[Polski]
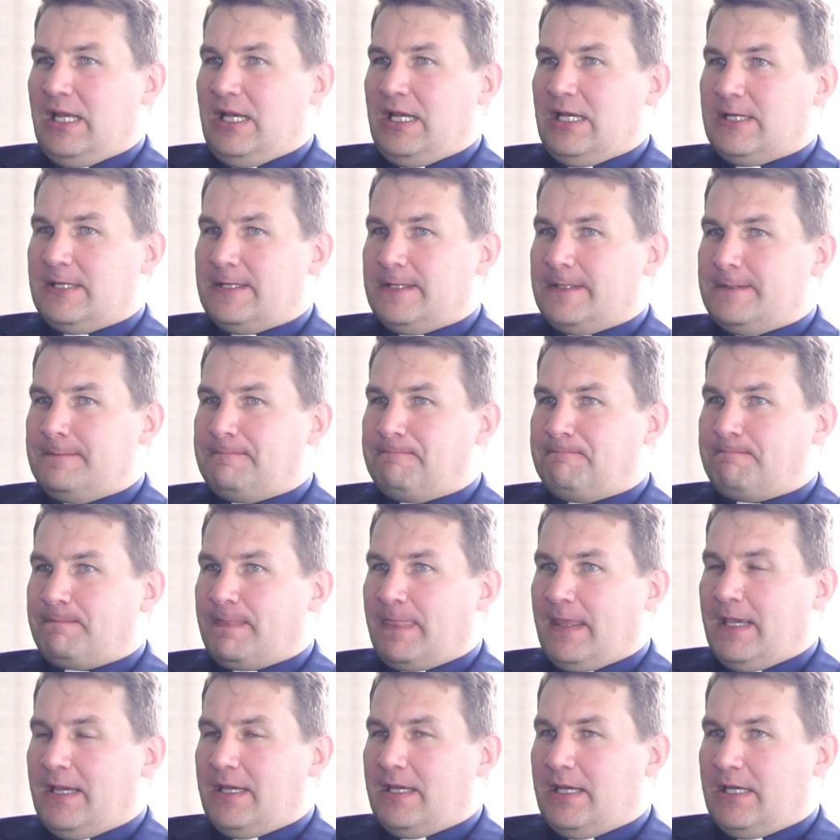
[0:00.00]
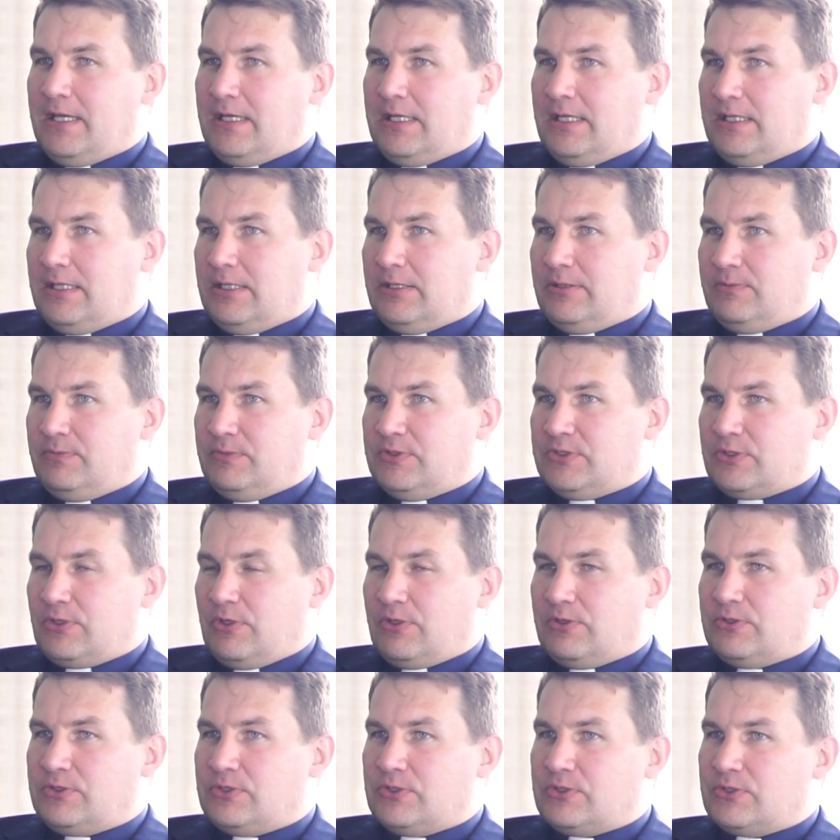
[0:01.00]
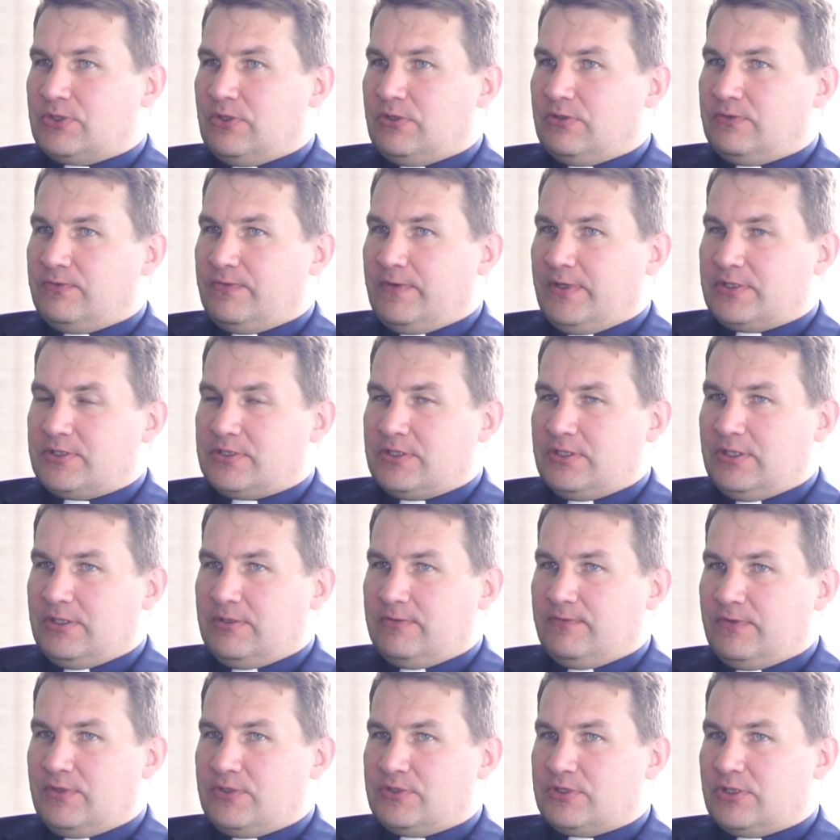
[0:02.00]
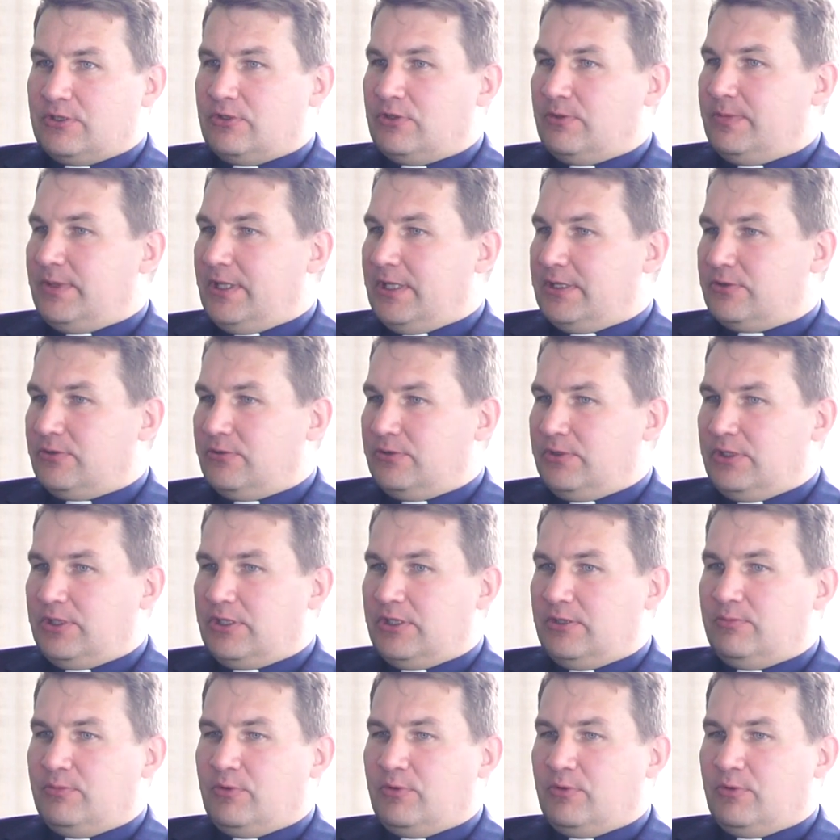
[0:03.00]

E, e, stąd, stąd właśnie wyjście do mechatroniki,